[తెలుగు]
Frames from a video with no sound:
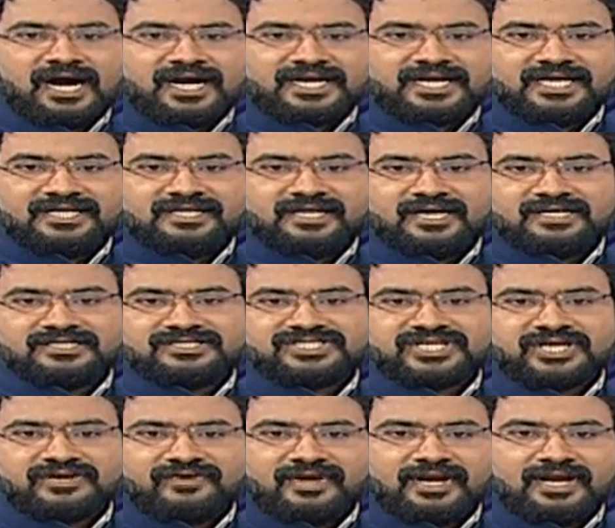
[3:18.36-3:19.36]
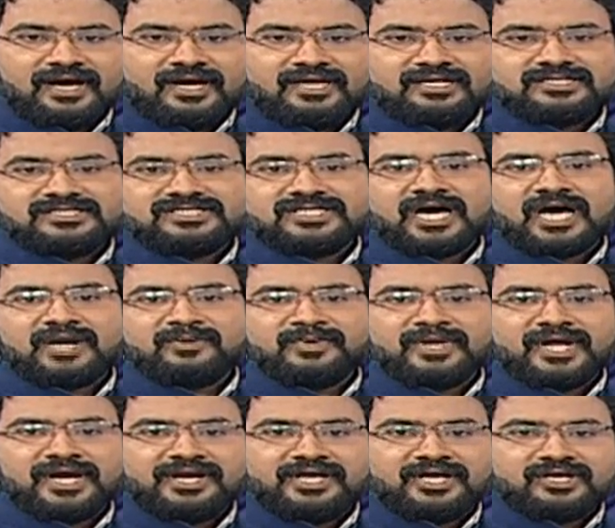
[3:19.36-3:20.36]
కాటేదాన్ చేవెల్లా
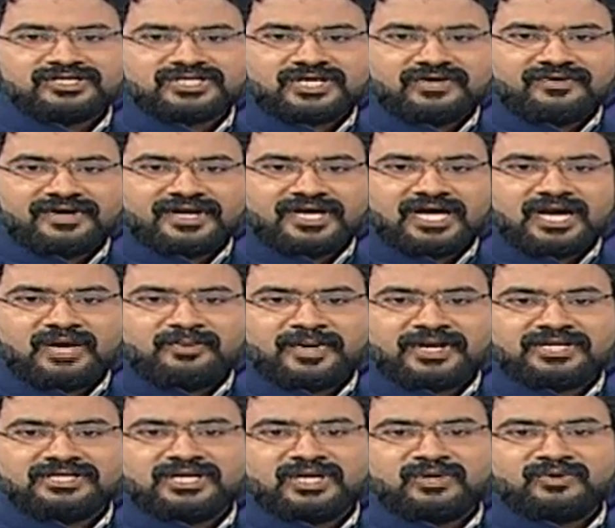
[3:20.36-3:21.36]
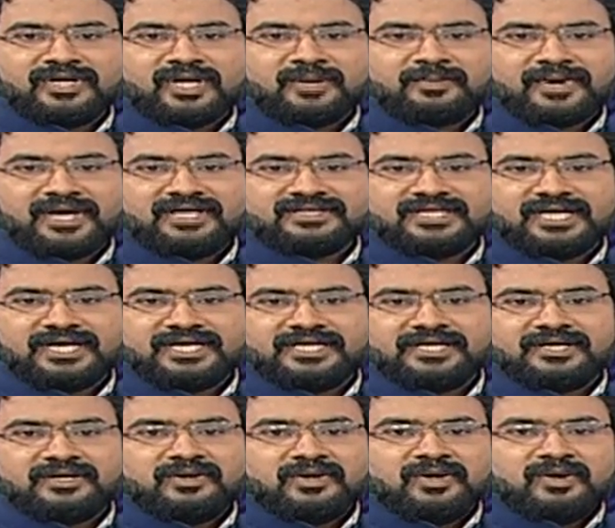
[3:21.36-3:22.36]
చార్మినార్ నియోజకవర్గాల పరిధిలో ఉన్న
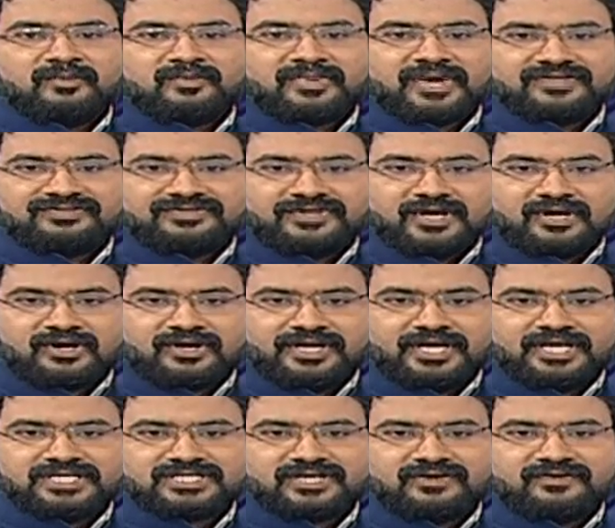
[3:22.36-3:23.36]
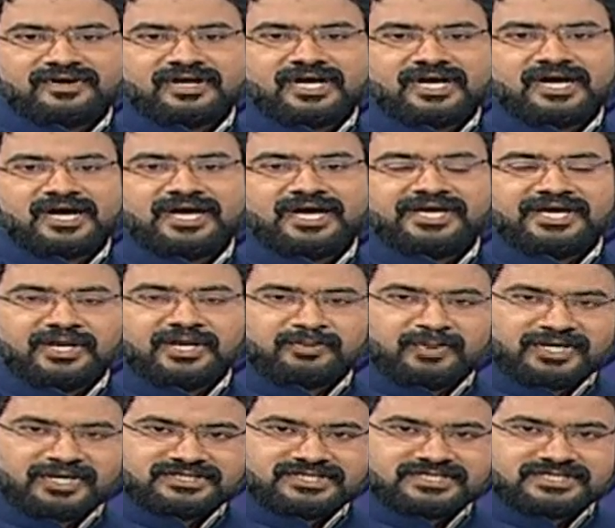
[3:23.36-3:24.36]
ప్రాంతాన్ని ప్రత్యేక నియోజకవర్గంగా
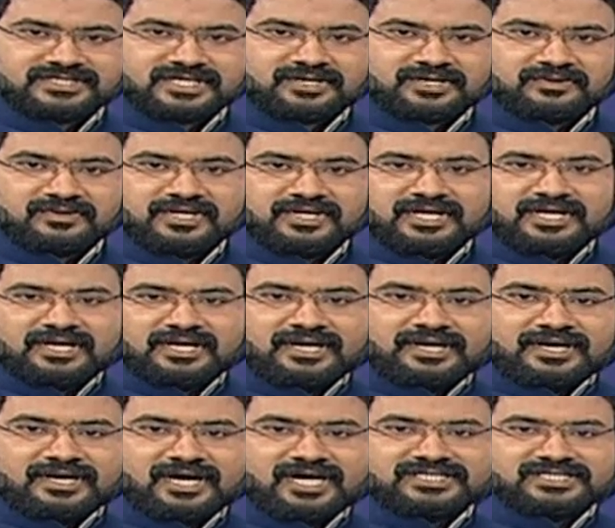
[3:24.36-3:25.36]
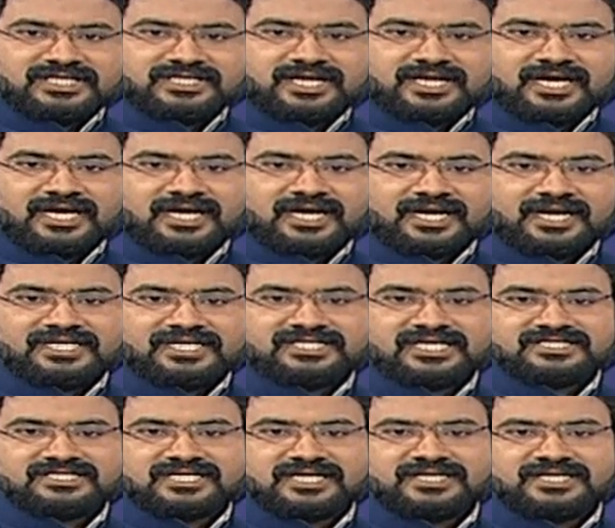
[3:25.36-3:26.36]
ఏర్పాటు చేశారు రాజేంద్రనగర్
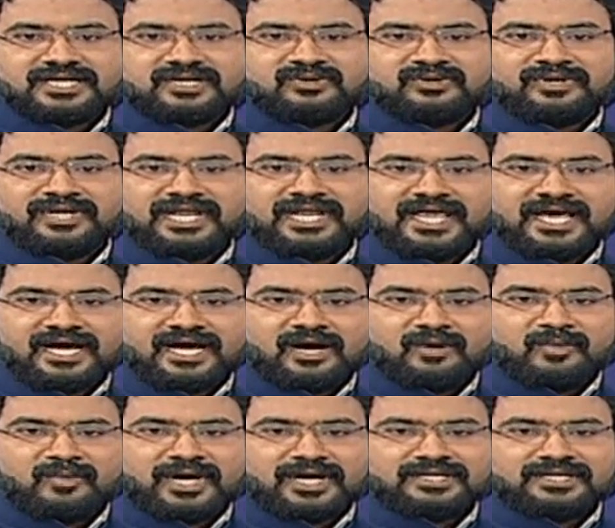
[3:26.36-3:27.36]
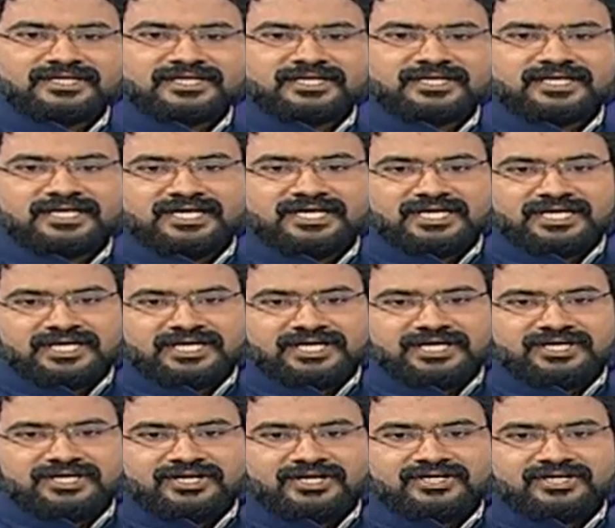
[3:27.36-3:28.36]
రీసెర్చ్ సెంటర్కు నిలయంగా మారింది ఈ